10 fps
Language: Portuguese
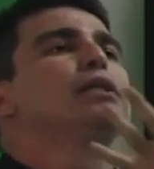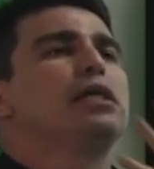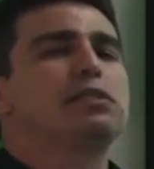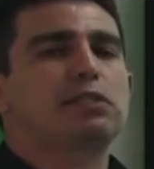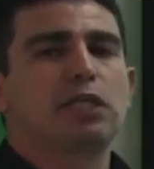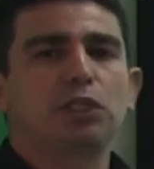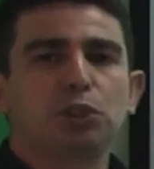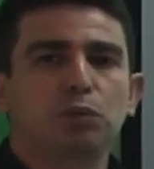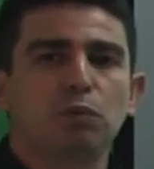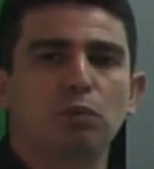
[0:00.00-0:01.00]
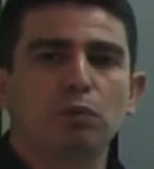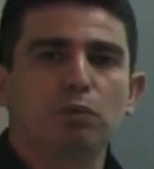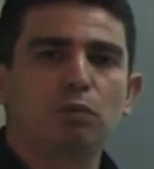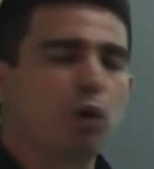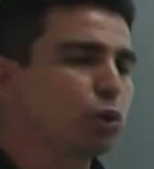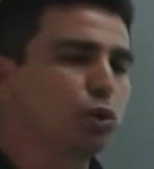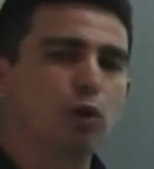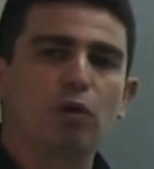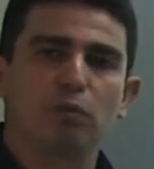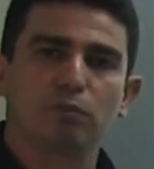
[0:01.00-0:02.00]
e sente um, um
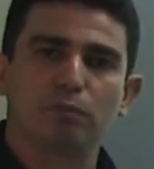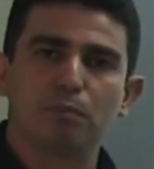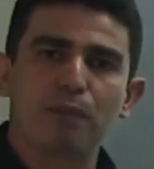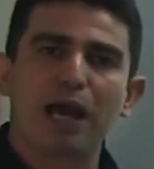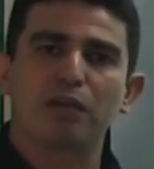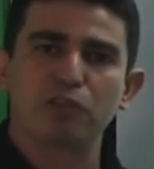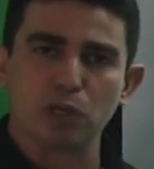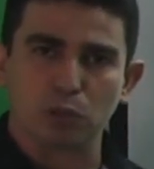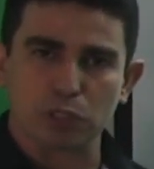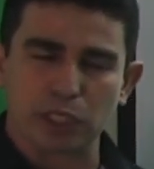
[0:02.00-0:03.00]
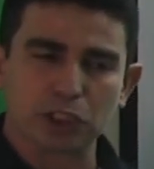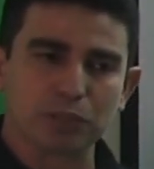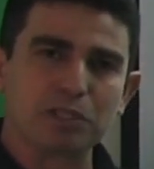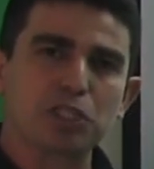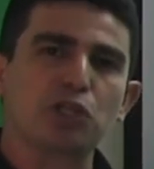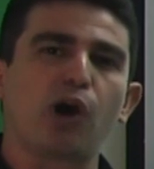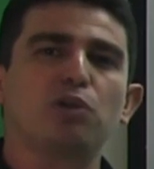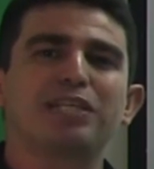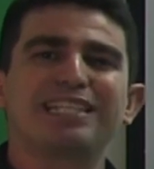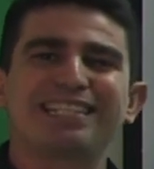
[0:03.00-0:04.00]
odor maravilhoso. A gente chama isso de
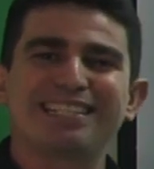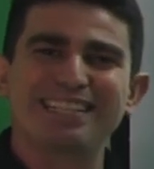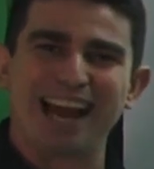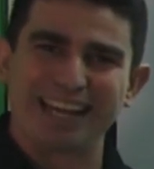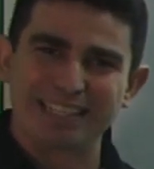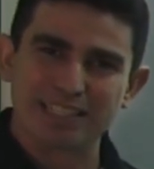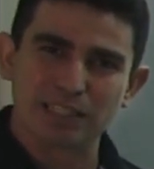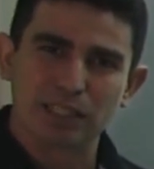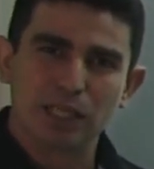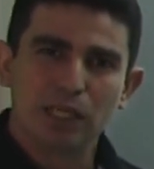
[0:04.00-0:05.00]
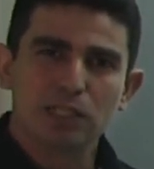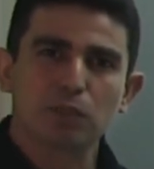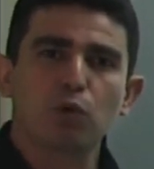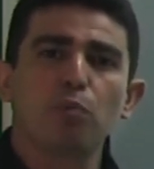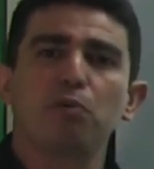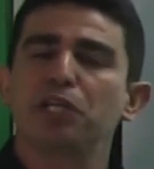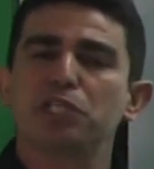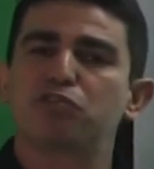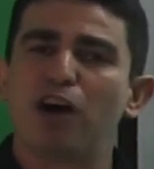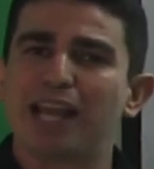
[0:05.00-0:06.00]
óleos essenciais. São
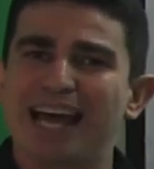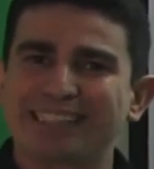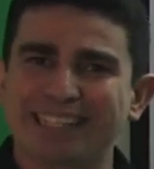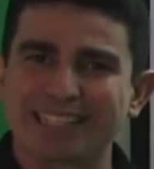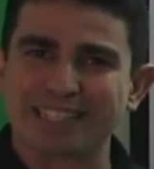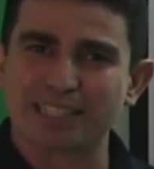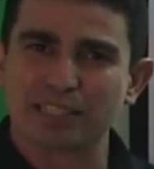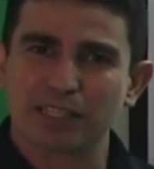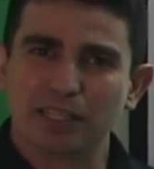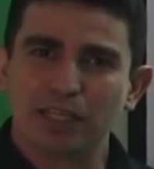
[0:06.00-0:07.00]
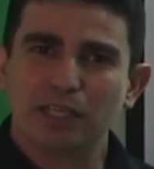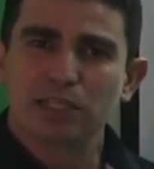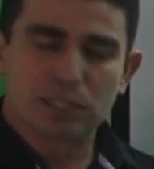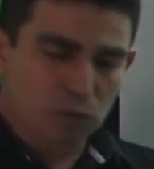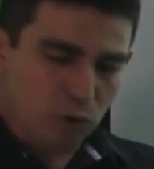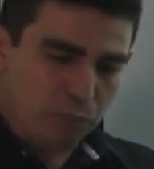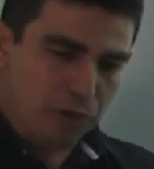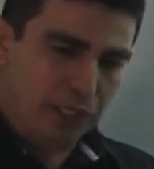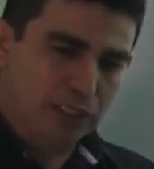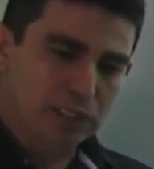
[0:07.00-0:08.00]
componentes voláteis são
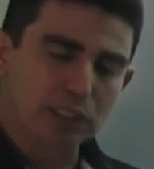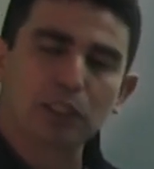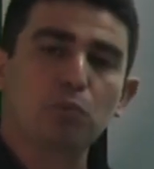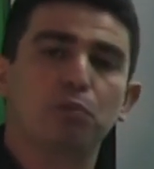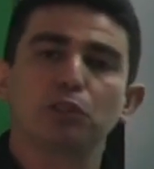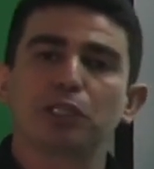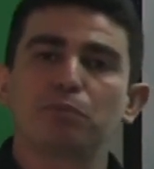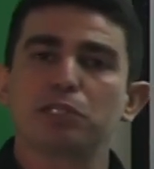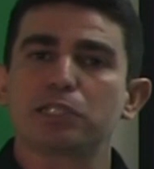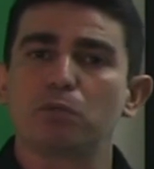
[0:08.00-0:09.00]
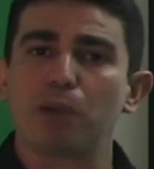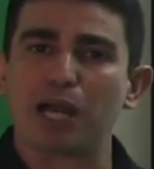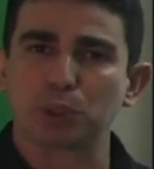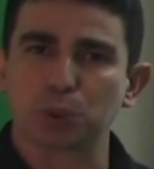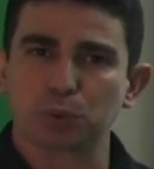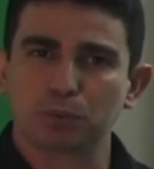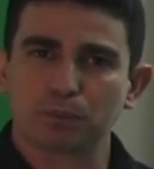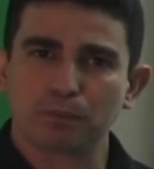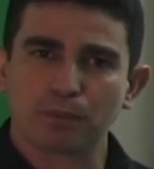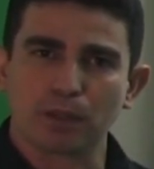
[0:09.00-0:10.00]
componentes que têm um ponto de ebulição baixo.
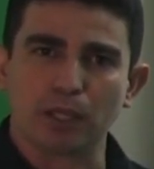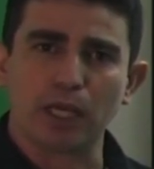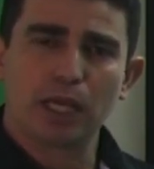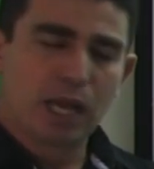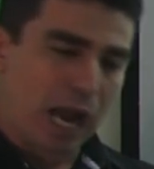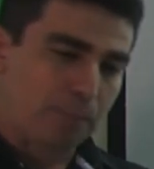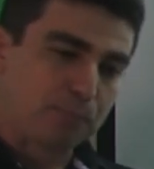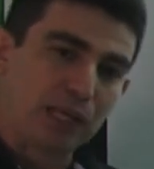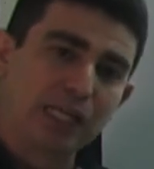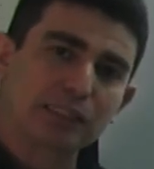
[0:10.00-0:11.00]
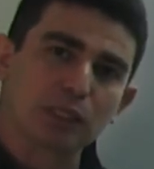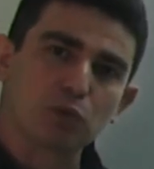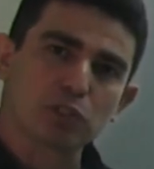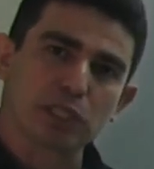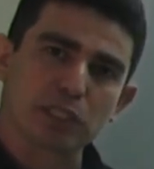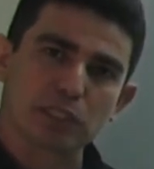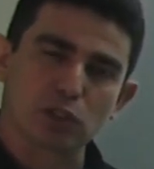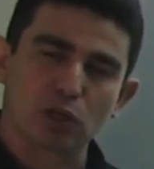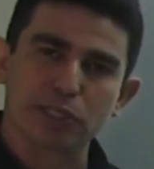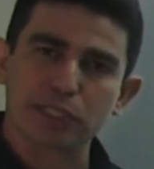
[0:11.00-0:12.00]
Né? A planta usa
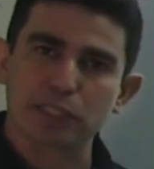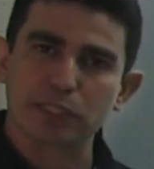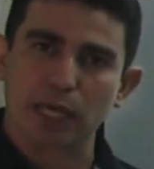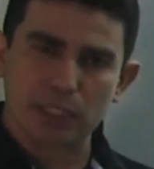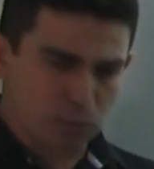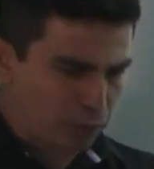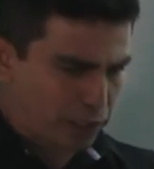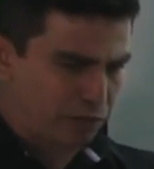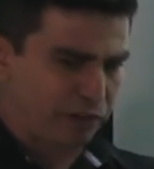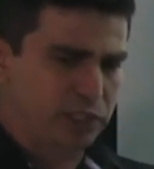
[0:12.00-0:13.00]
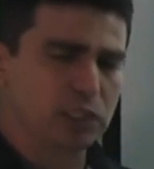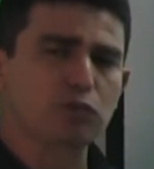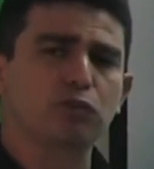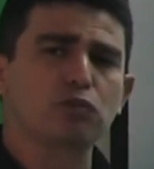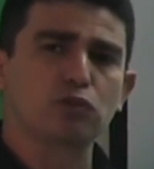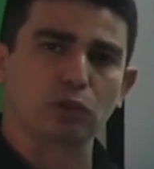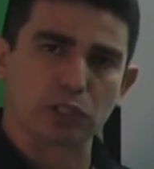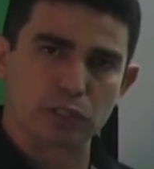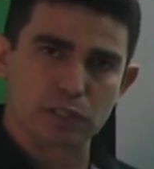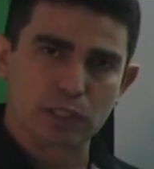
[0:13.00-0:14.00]
esses óleos essenciais para diversas
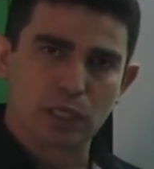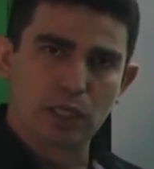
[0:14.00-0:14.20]
funções